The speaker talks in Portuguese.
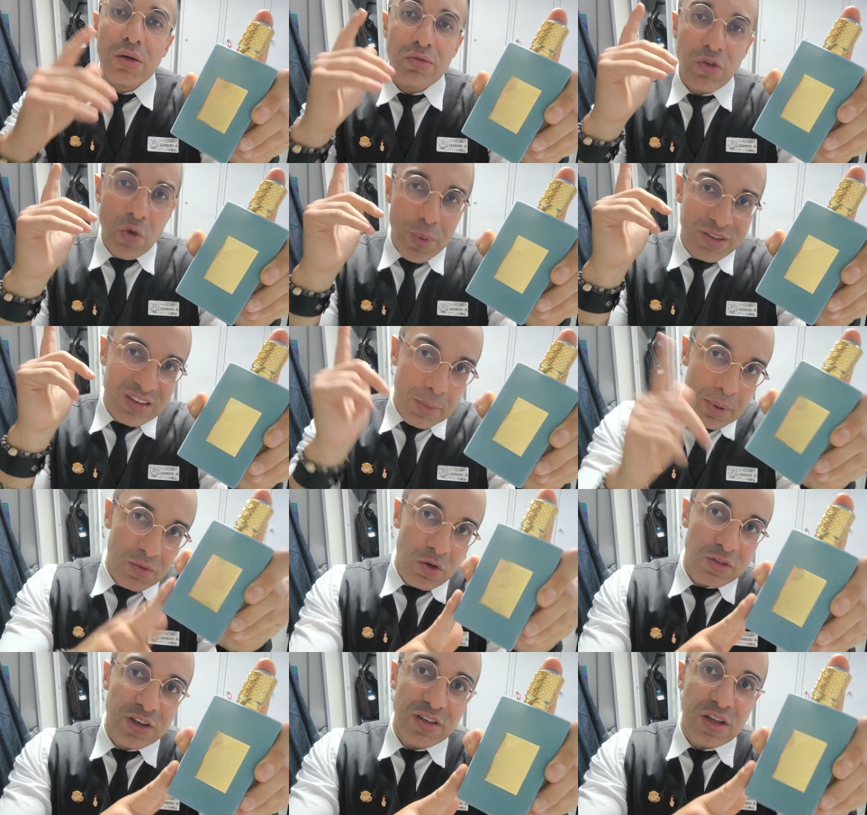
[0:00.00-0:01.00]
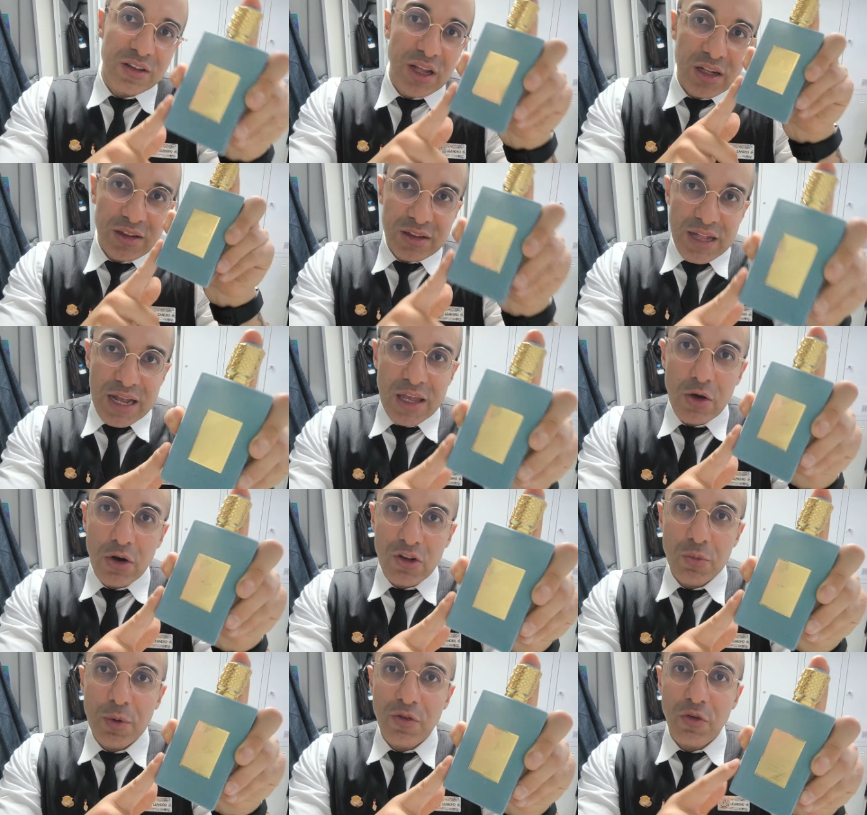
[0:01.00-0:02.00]
Vou passar para vocês até, até que
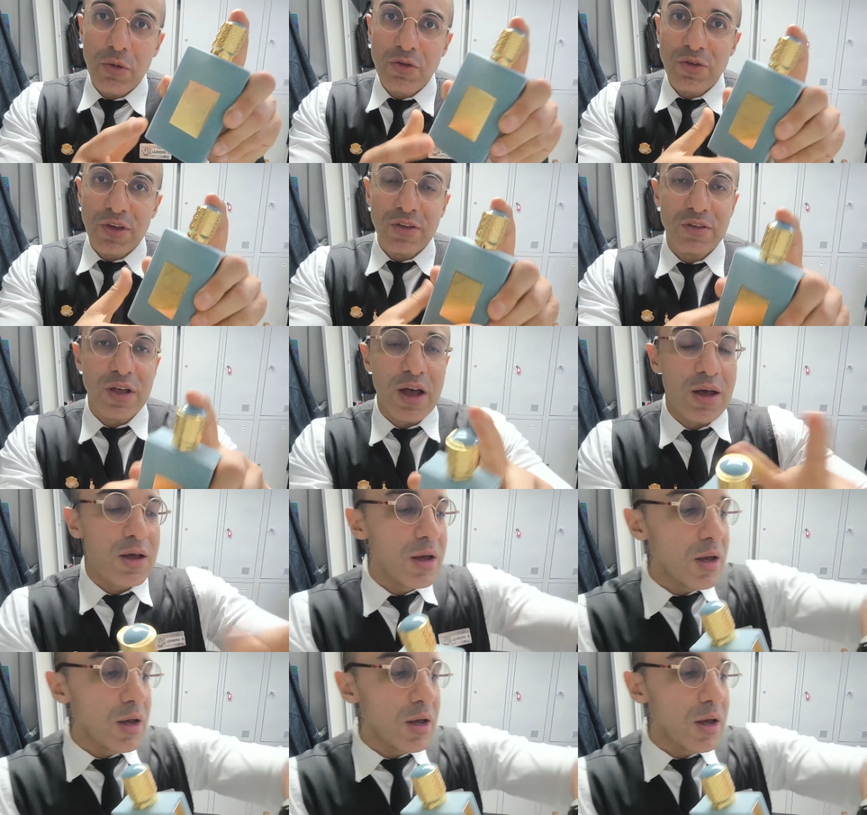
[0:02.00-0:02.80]
horas o perfume vai fixar.